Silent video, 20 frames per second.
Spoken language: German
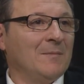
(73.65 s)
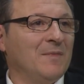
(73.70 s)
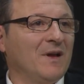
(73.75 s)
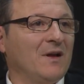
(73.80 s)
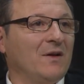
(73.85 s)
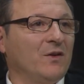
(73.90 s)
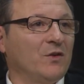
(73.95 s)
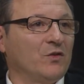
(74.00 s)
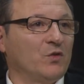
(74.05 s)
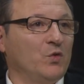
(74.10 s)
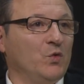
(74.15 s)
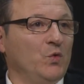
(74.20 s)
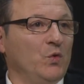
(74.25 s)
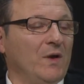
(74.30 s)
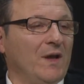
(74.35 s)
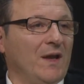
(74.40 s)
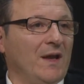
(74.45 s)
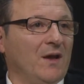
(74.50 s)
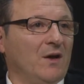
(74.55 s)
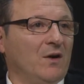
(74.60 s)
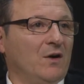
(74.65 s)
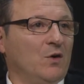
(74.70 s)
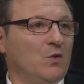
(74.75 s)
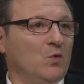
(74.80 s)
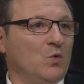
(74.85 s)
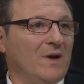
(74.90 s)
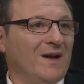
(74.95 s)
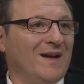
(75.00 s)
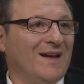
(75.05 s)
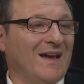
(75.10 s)
Man kann natürlich
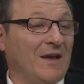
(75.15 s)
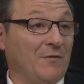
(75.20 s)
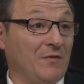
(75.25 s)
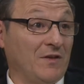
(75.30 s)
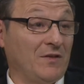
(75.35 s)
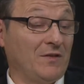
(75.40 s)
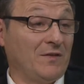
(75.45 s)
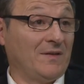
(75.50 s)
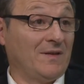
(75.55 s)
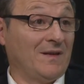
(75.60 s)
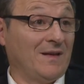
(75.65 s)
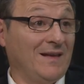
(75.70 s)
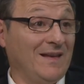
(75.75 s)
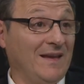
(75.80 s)
auch äh, einfach das